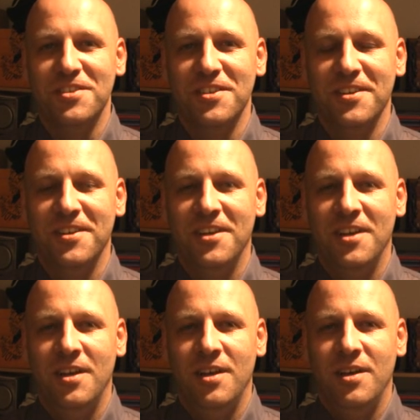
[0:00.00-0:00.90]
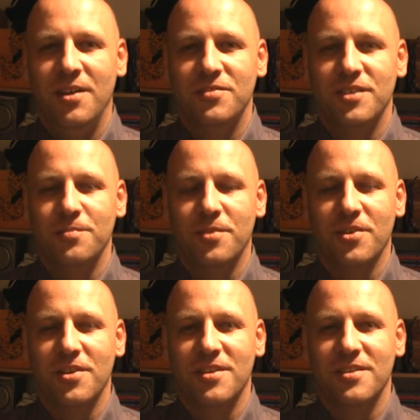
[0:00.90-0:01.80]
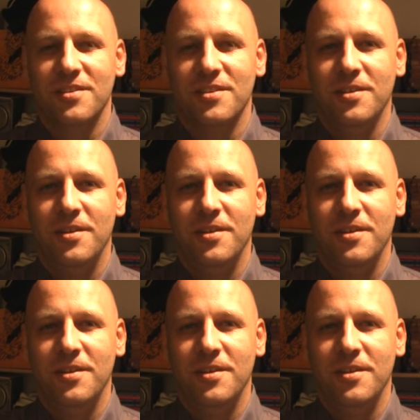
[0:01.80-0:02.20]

się w ten projekt.